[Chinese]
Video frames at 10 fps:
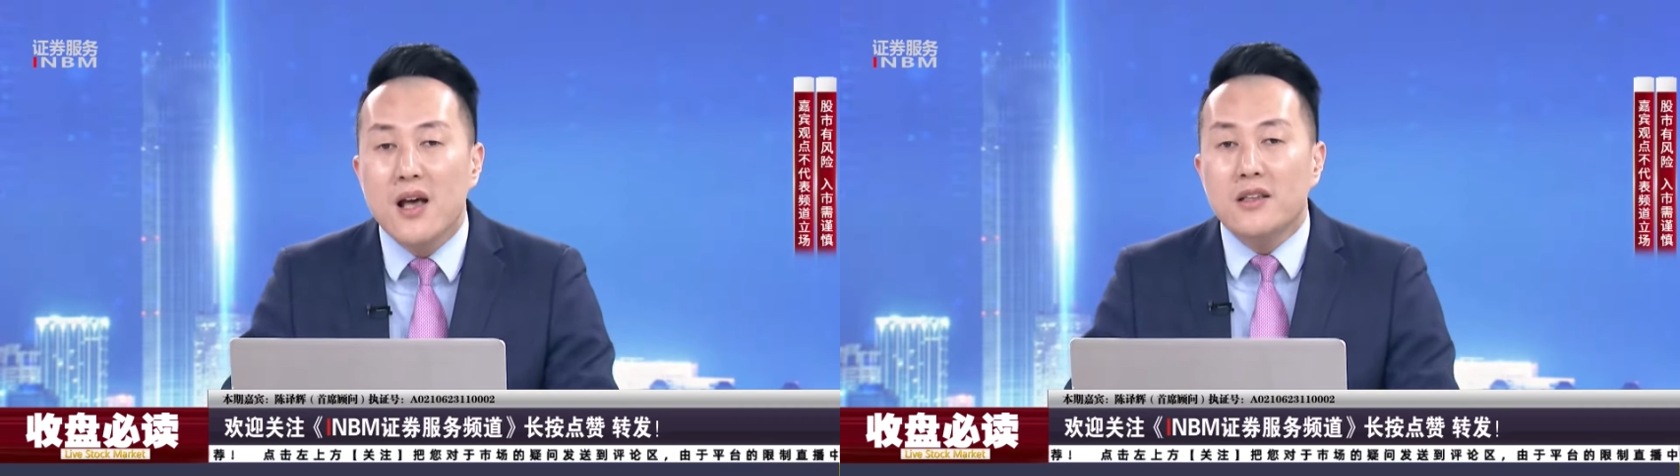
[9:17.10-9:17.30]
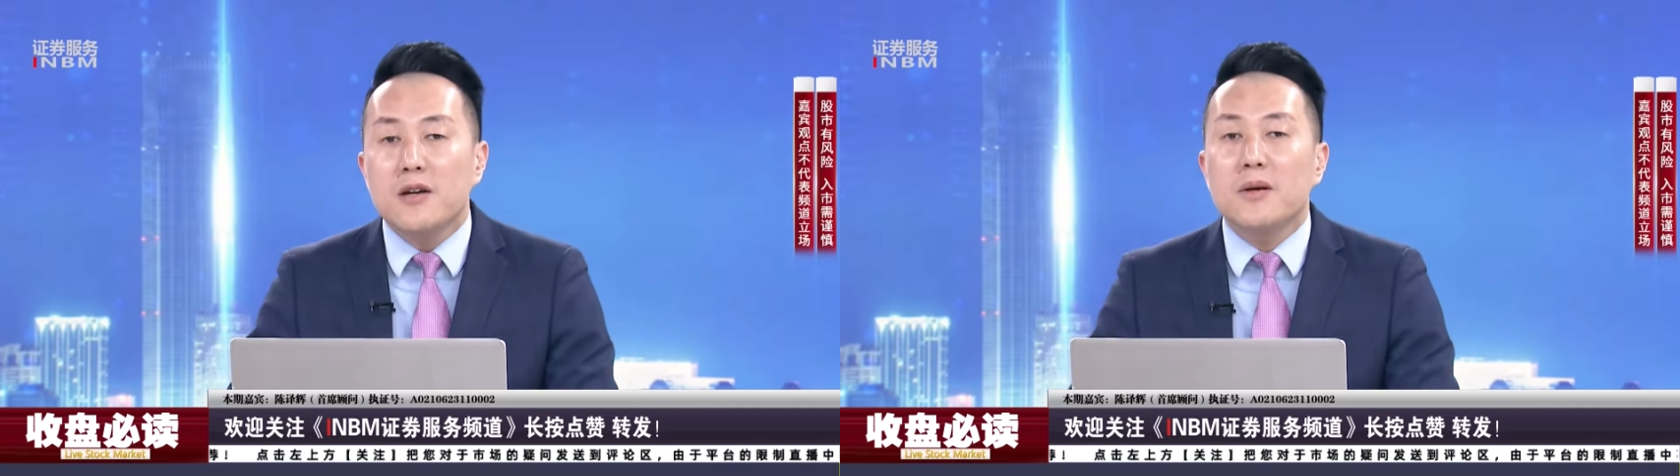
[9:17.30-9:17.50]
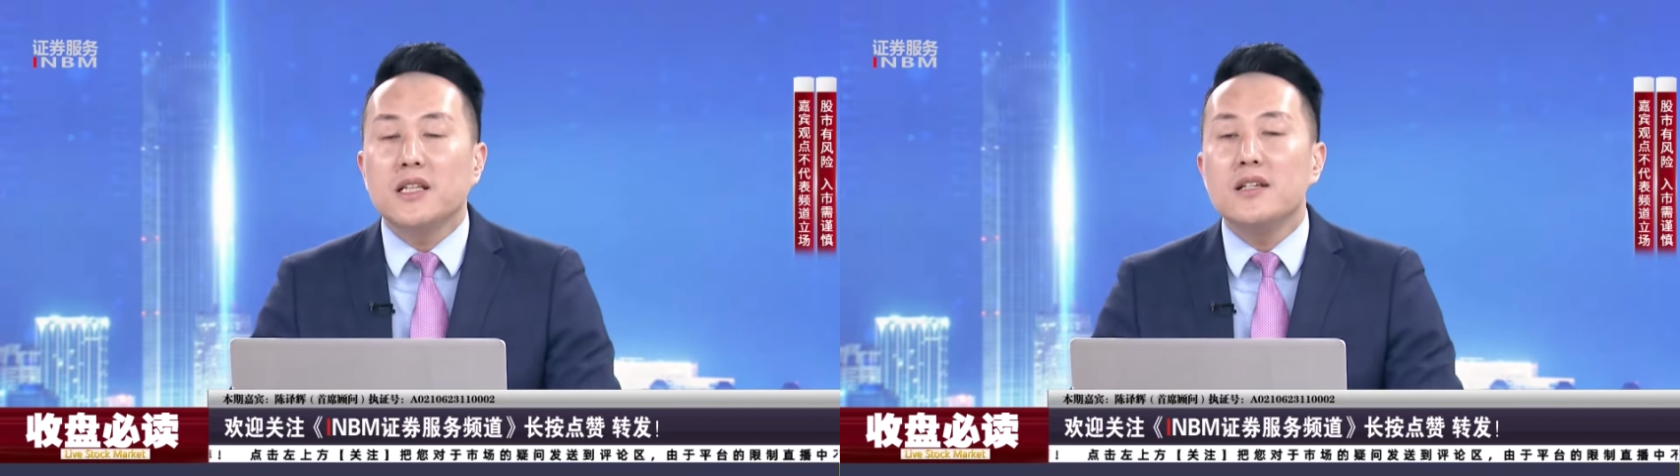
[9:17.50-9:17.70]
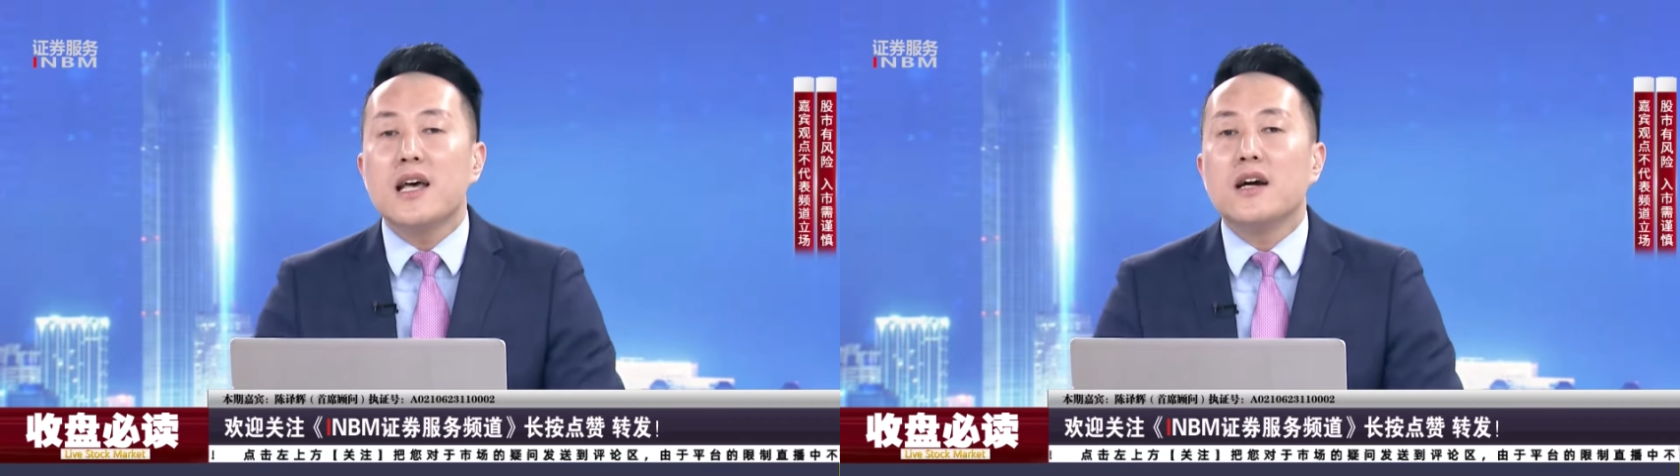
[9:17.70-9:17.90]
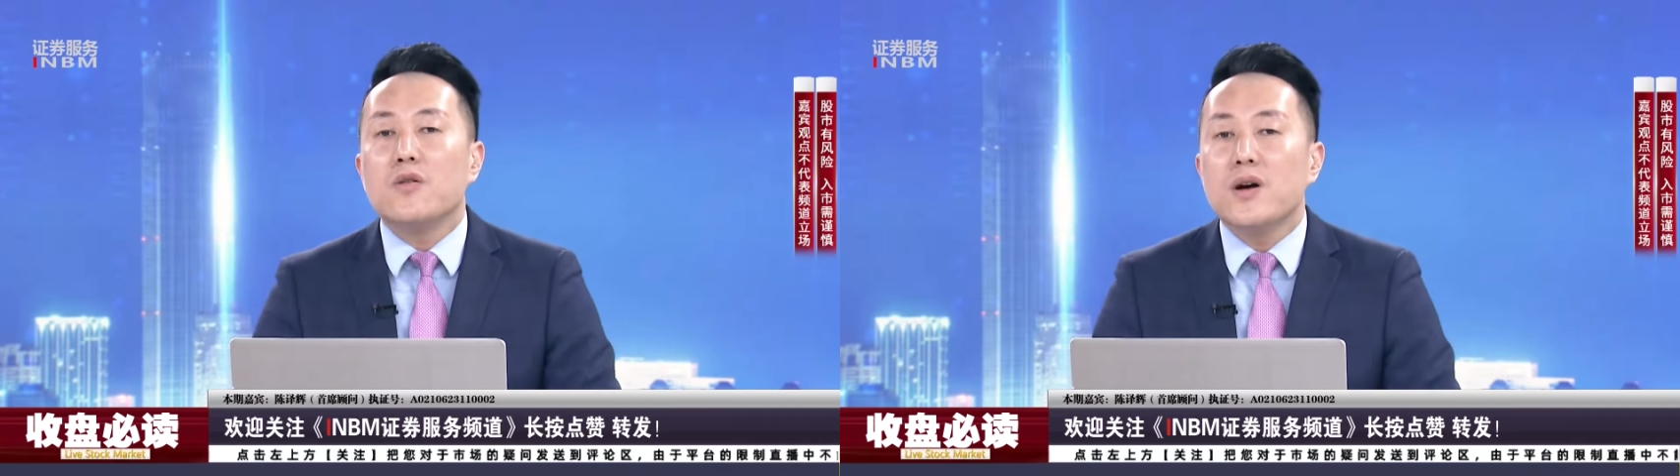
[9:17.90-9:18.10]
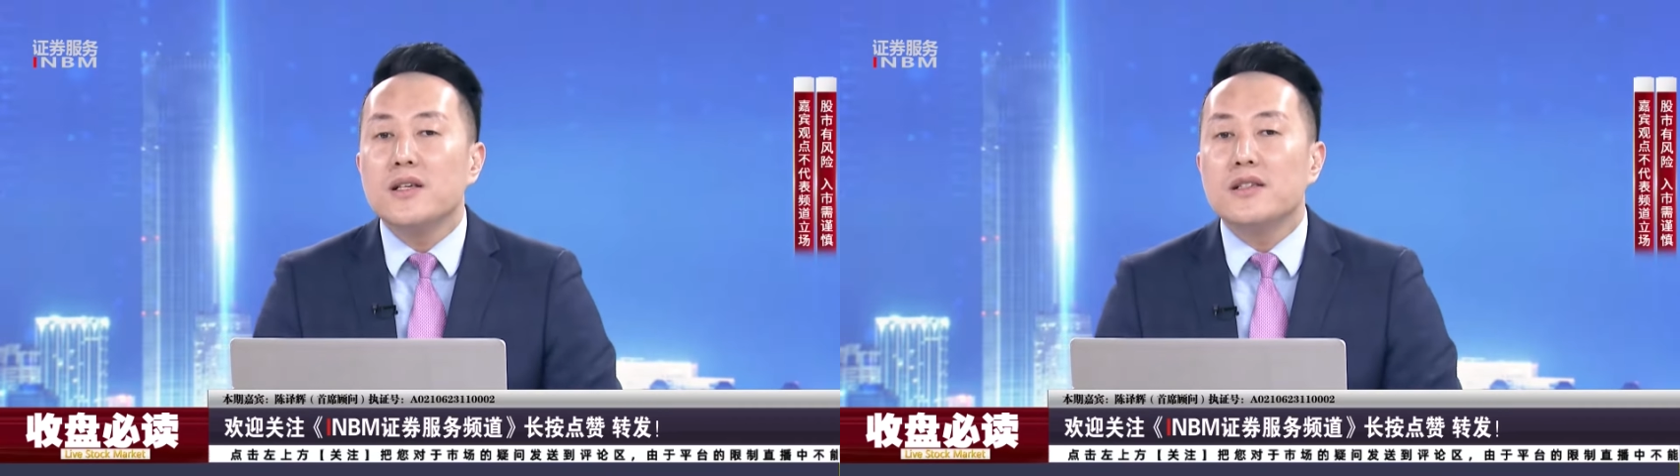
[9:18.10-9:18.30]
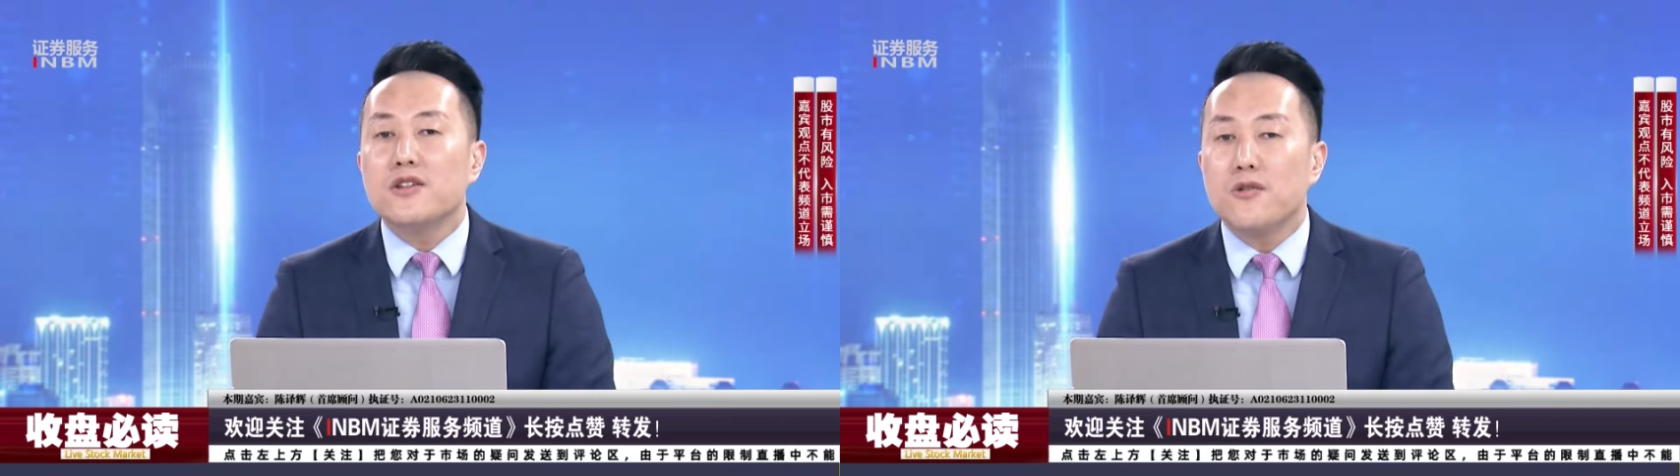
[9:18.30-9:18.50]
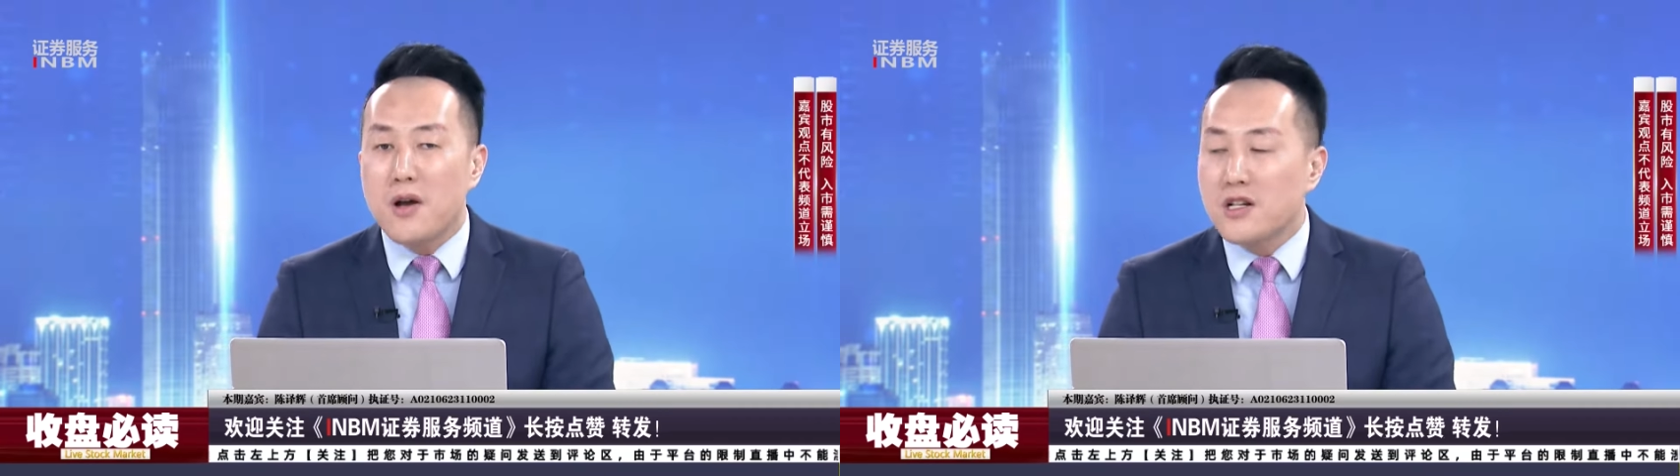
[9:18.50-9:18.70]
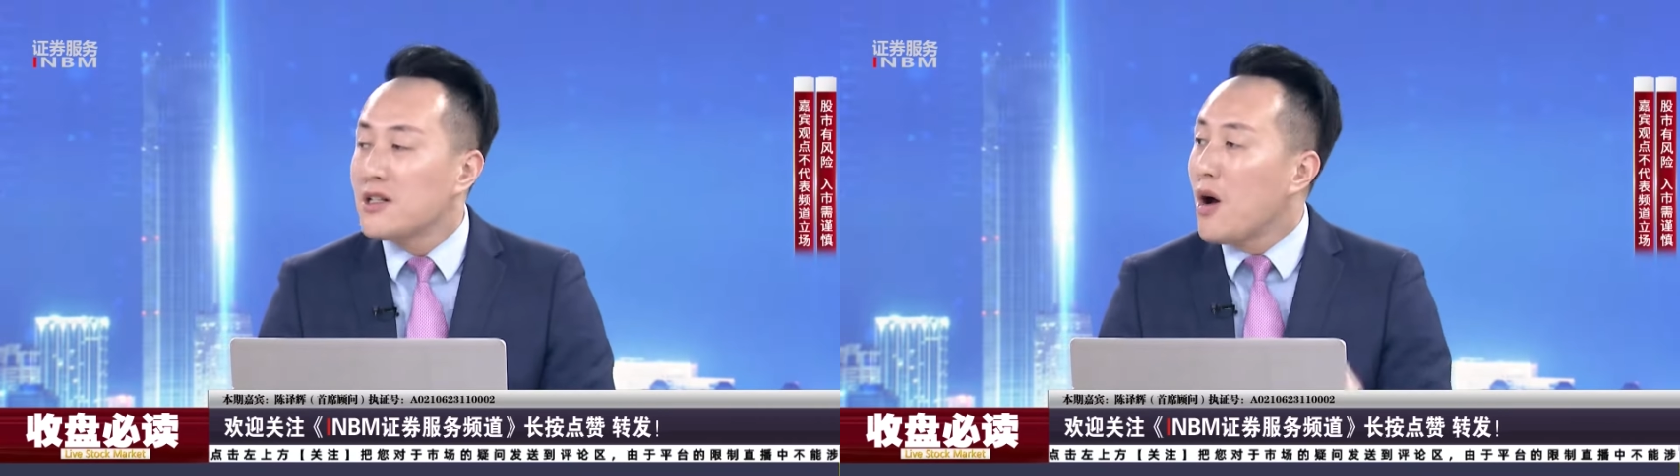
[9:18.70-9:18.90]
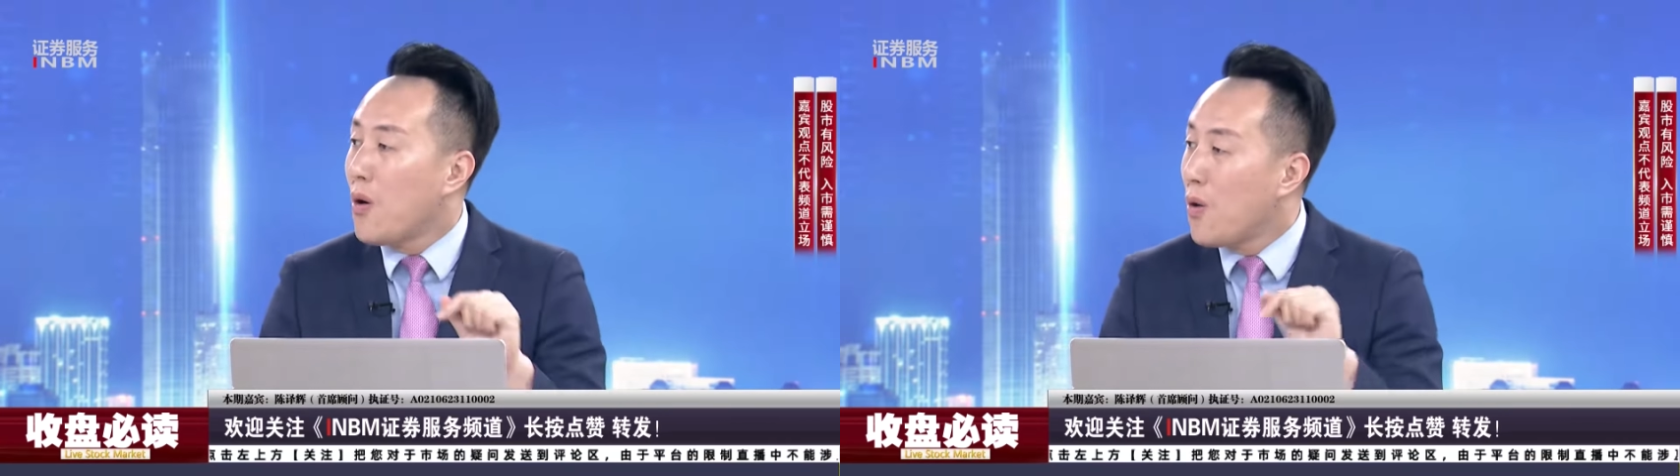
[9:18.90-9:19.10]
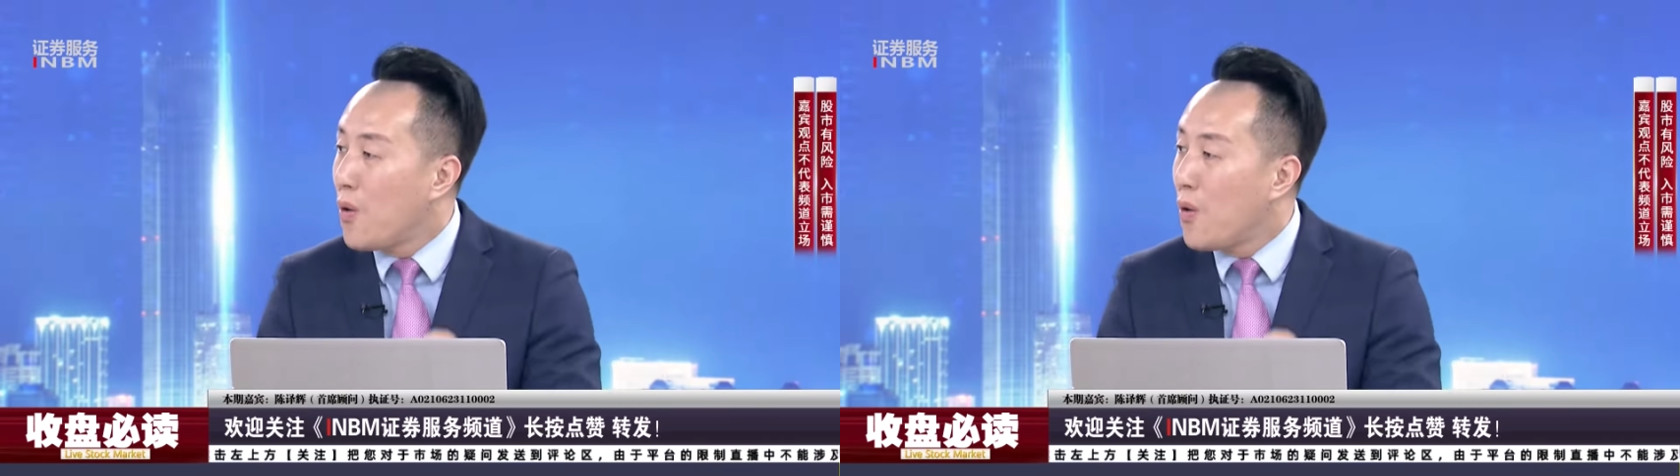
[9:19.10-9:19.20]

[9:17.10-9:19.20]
那么第三个关键词我们要知道